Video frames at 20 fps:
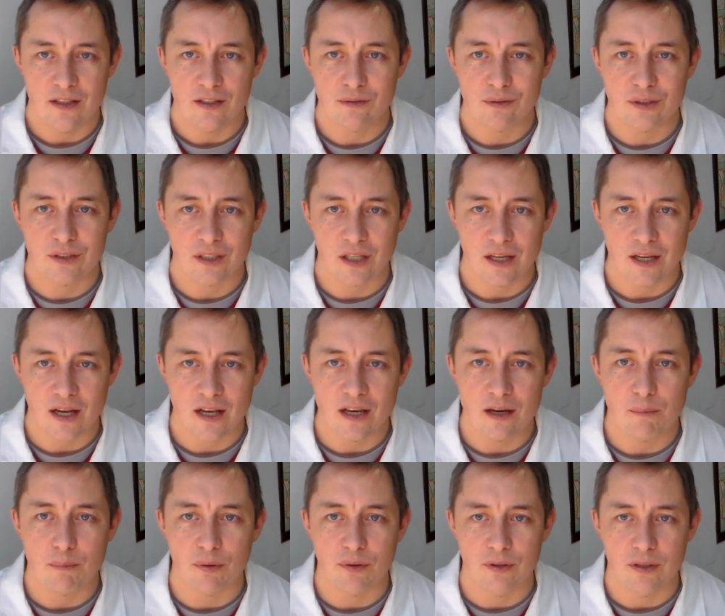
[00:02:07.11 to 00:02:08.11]
не в
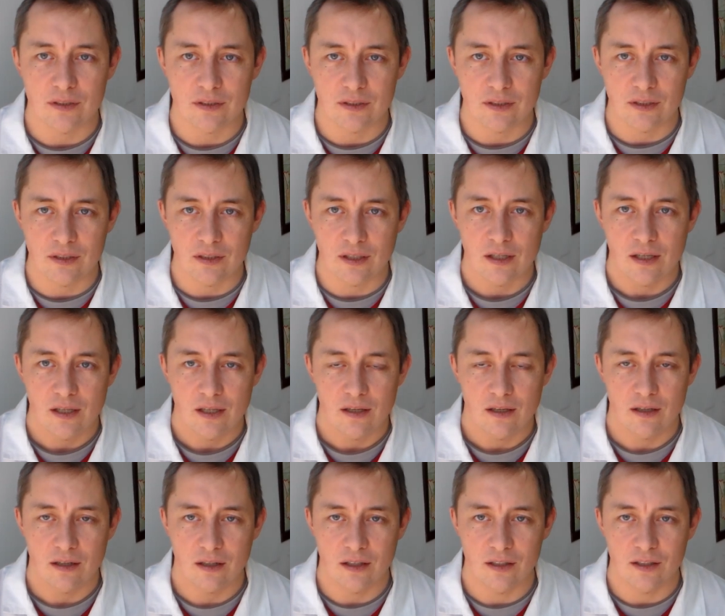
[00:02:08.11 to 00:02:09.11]
состоянии полноценно
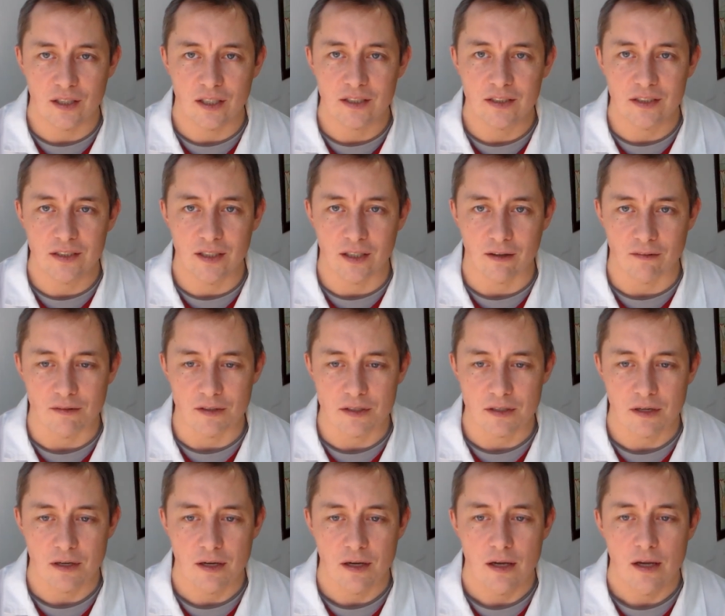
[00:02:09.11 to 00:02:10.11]

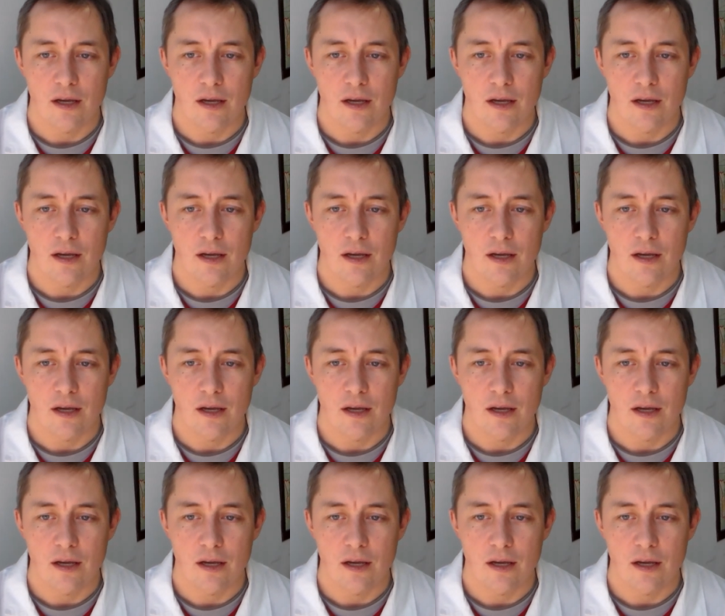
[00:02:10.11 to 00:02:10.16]
контактировать.